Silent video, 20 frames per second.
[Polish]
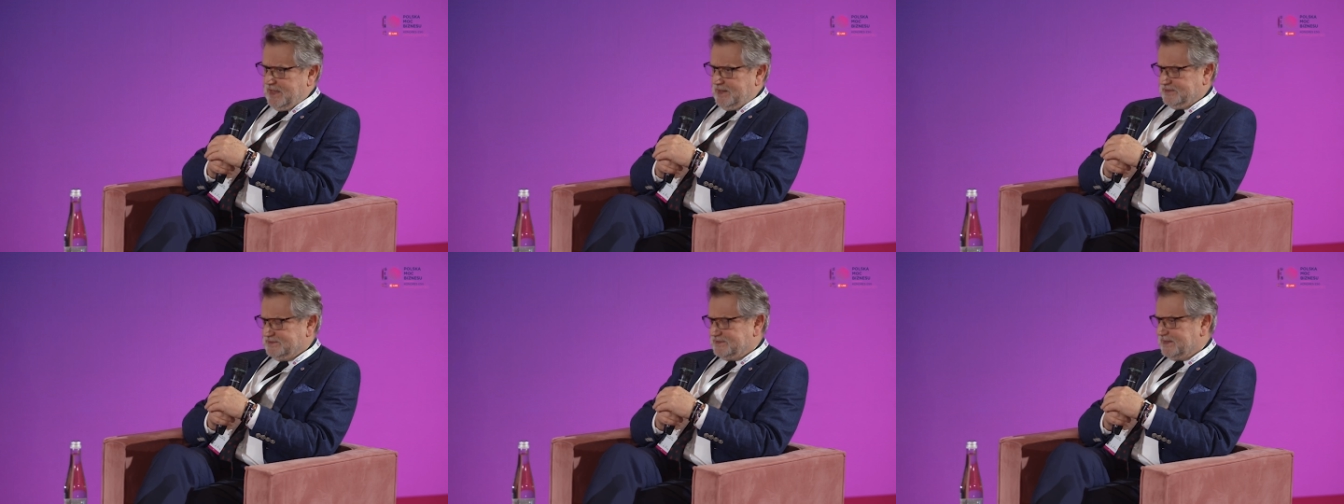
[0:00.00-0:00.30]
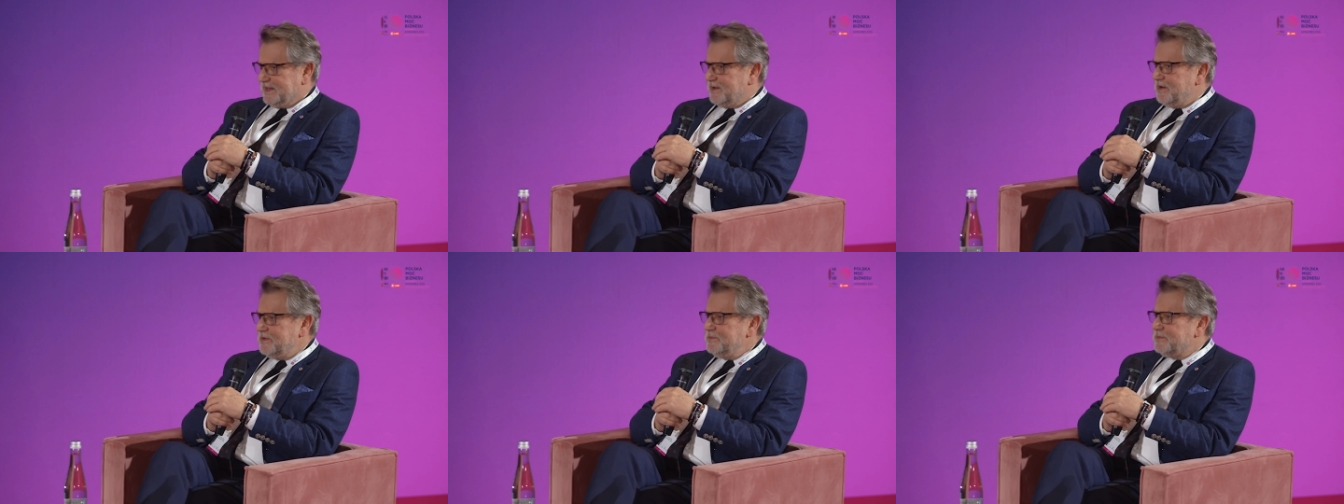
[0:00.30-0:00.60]

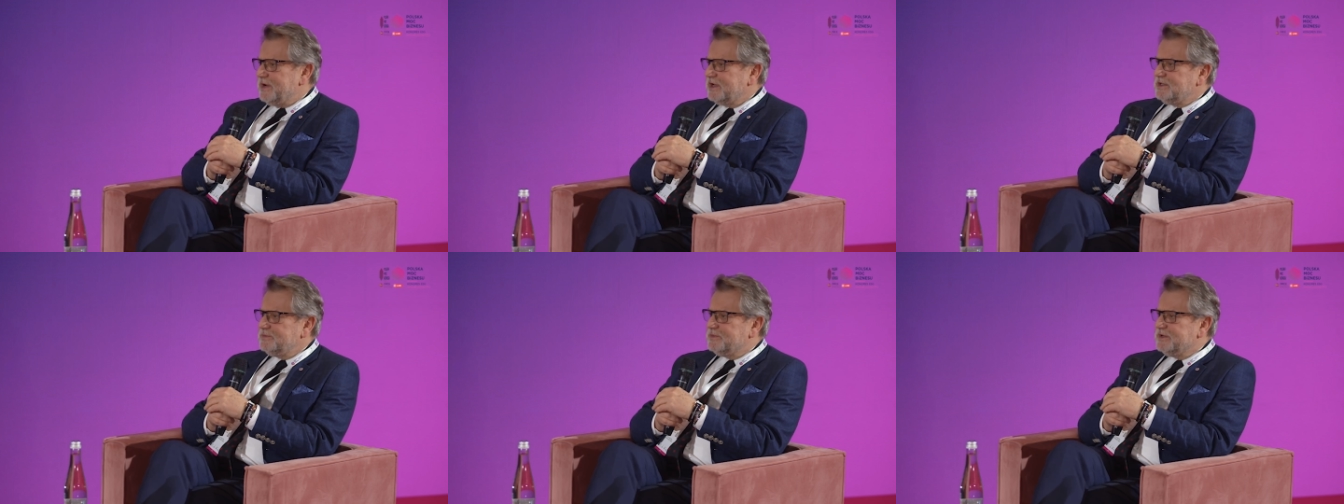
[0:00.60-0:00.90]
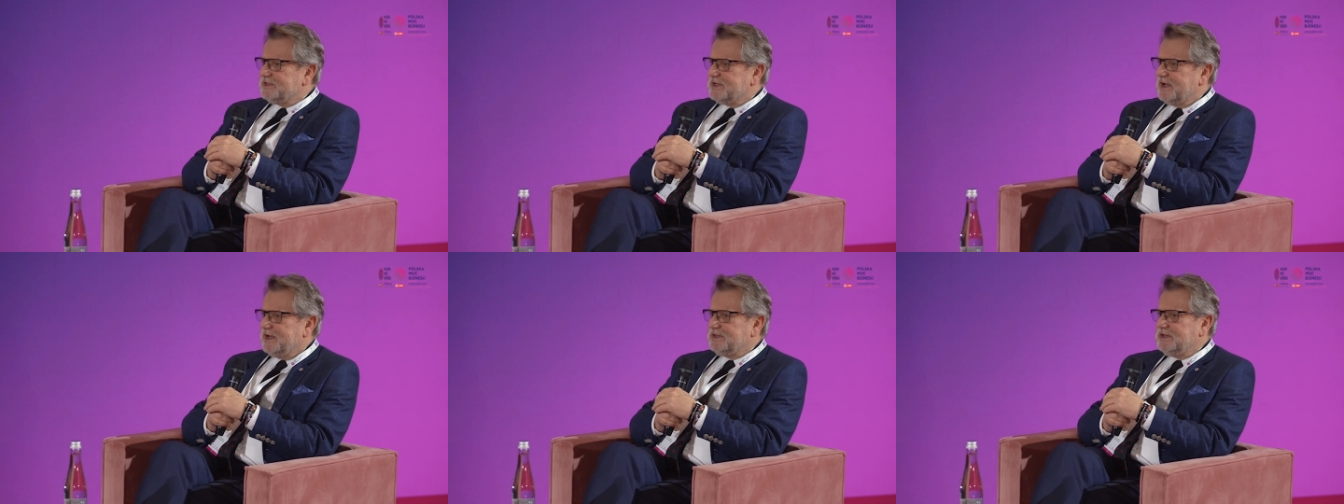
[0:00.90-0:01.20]
Zadała mi Pani
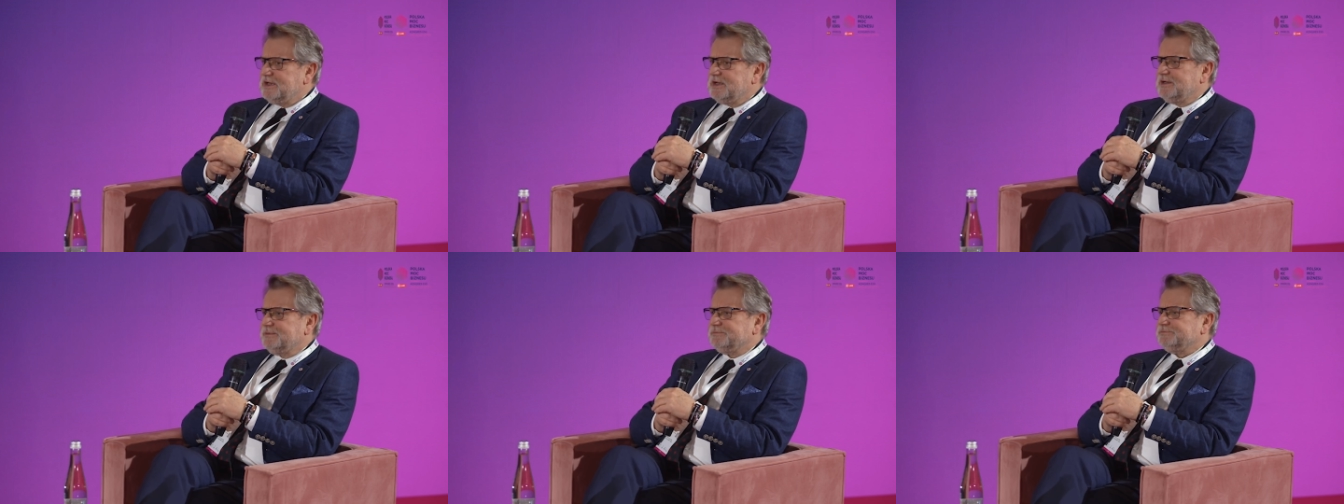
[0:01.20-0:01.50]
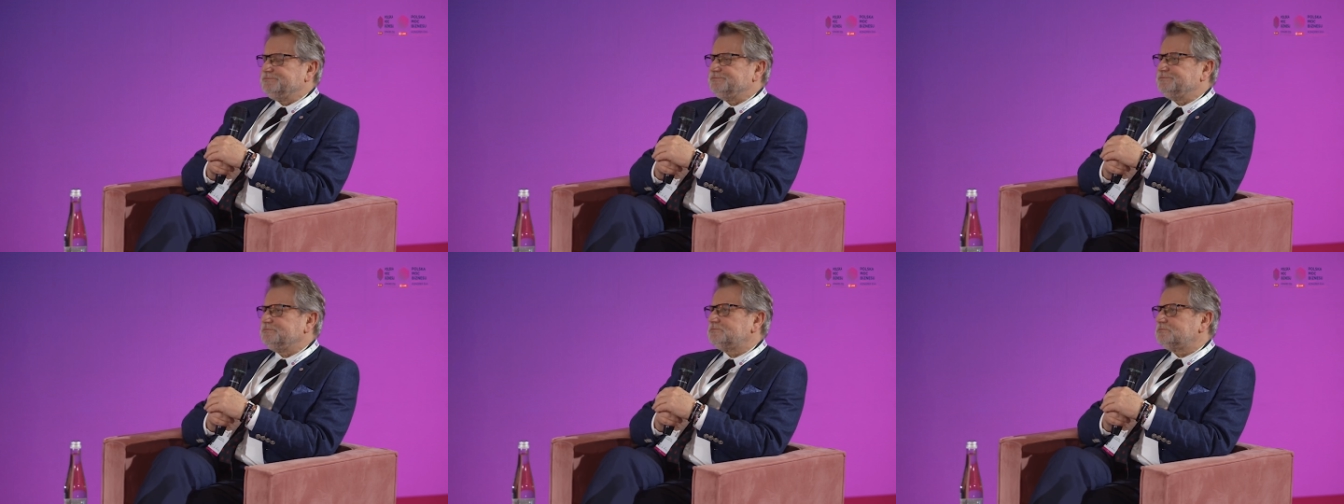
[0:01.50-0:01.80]
pytanie,
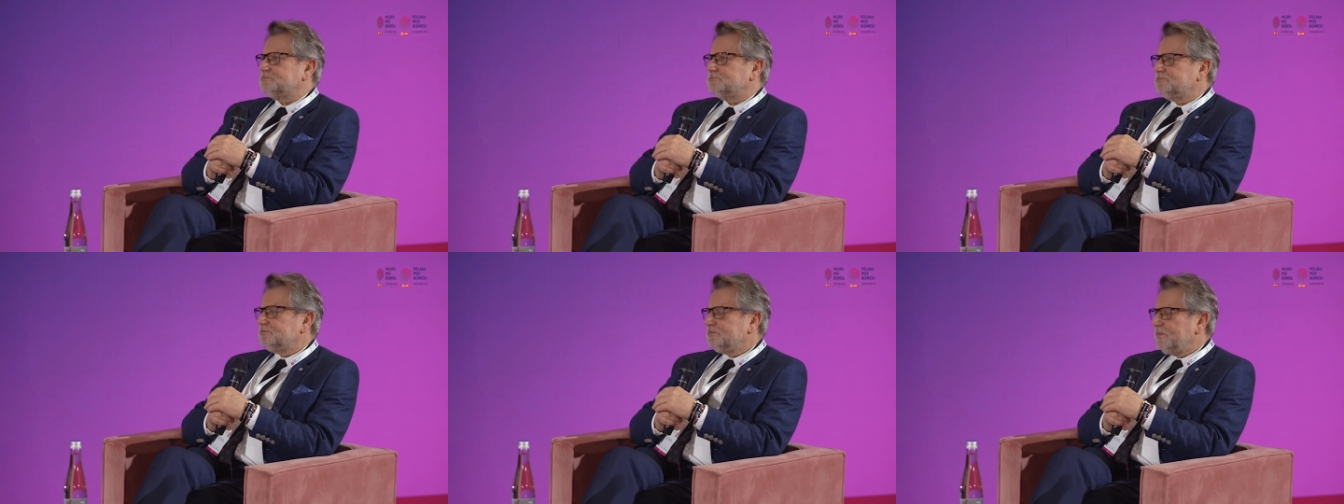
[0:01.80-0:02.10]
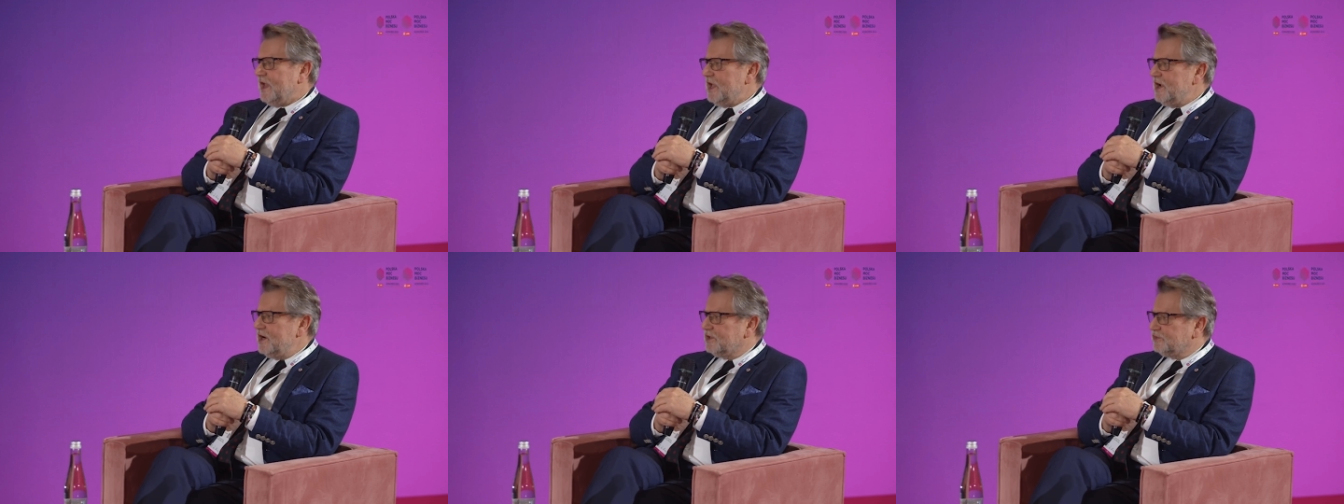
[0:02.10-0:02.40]

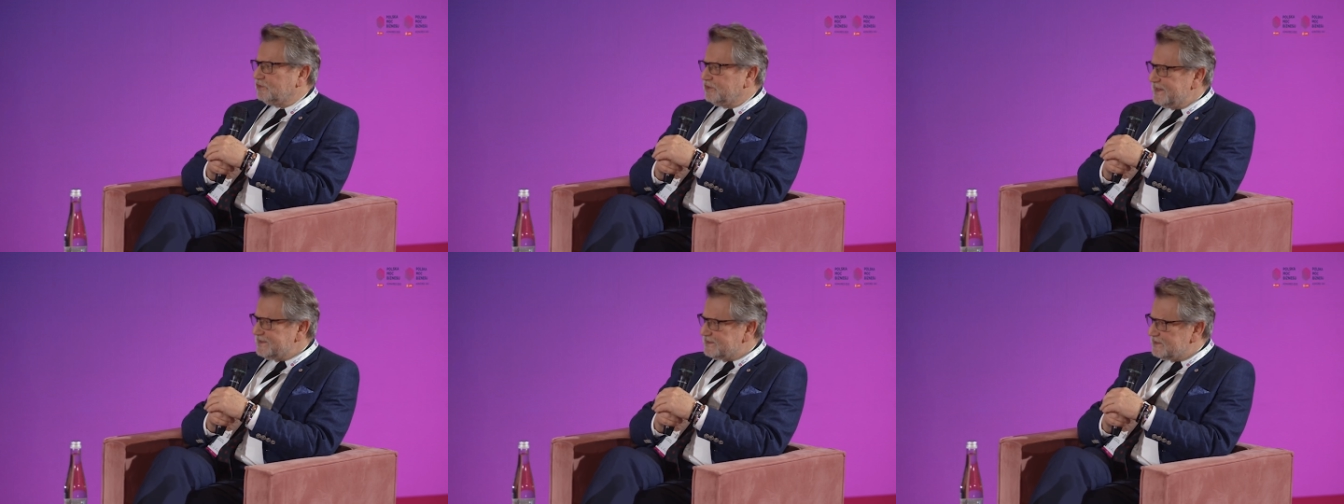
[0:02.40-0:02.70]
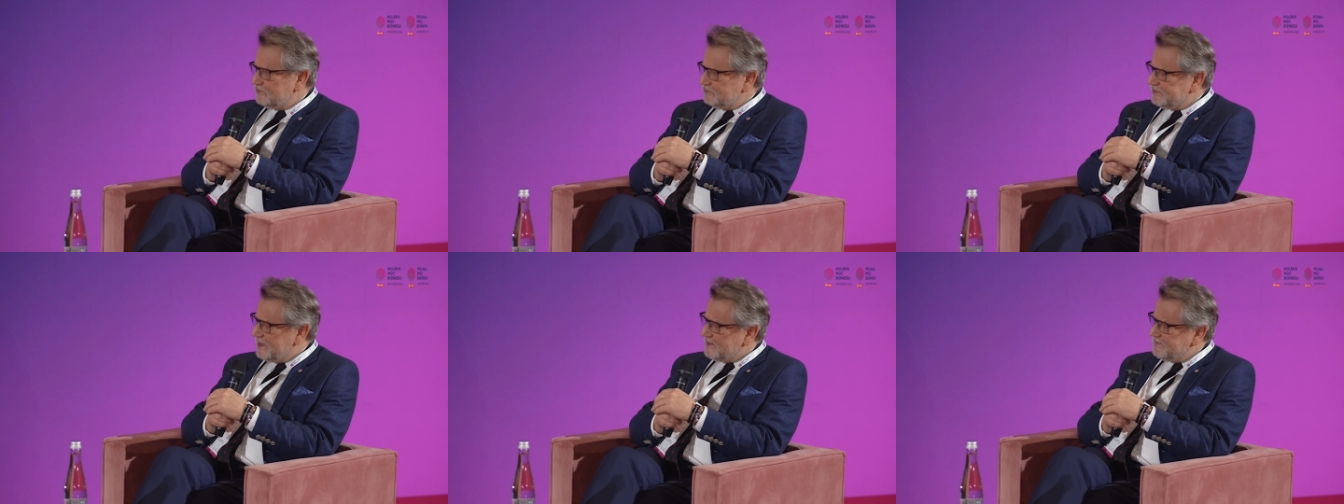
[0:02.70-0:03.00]
które
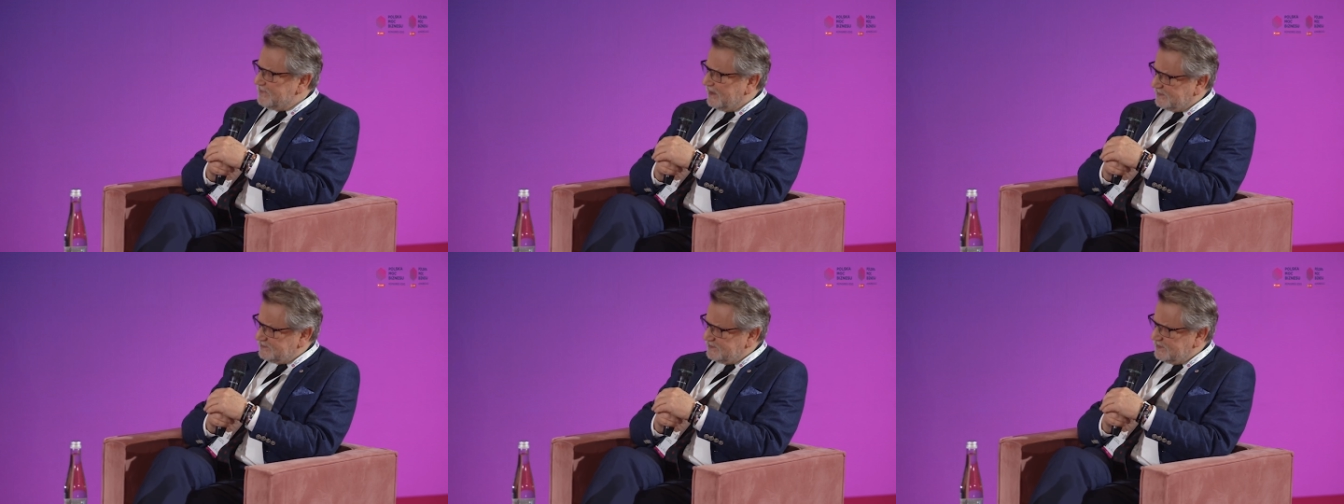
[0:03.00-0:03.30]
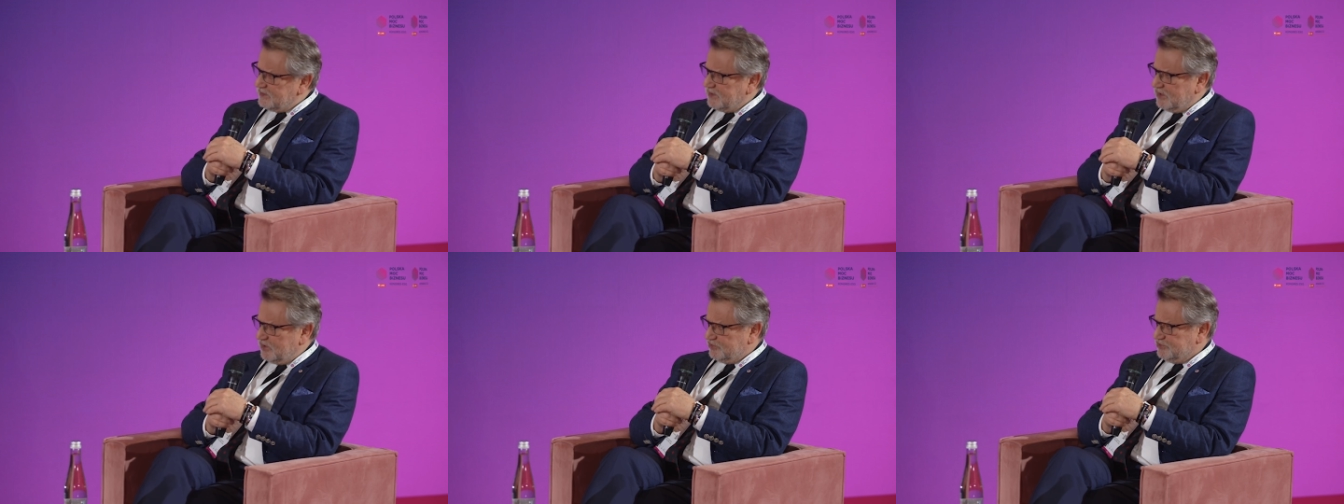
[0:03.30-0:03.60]
są najbardziej
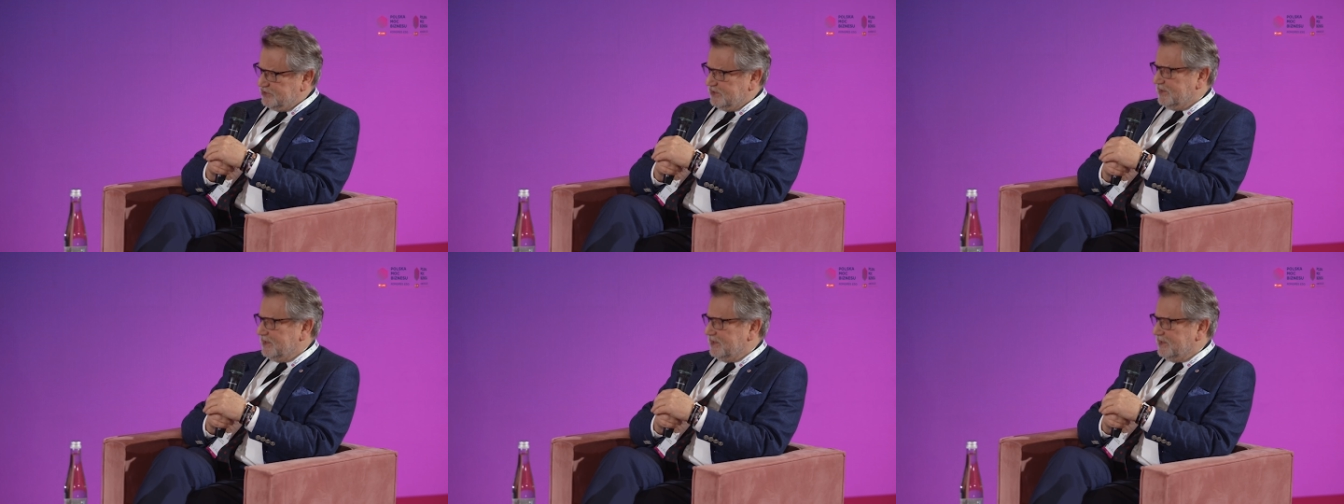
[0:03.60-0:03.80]
groźne.